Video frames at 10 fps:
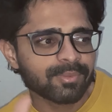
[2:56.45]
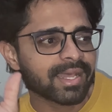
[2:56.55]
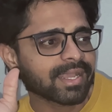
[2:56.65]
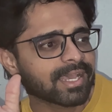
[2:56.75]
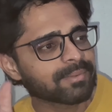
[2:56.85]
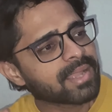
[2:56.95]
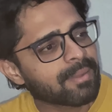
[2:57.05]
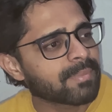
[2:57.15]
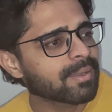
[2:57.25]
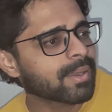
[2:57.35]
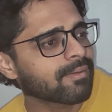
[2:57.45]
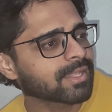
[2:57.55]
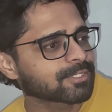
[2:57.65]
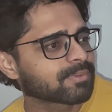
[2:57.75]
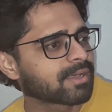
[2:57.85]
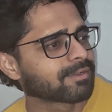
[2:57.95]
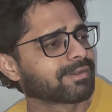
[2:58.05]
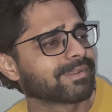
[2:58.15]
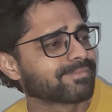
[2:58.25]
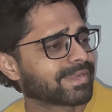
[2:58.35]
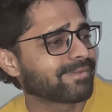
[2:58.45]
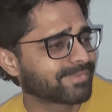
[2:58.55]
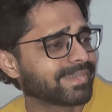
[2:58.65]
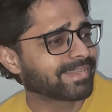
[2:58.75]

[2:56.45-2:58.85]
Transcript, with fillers: तुम्हारा घर में अम्मा बाबा तुम्हारे घर मेरा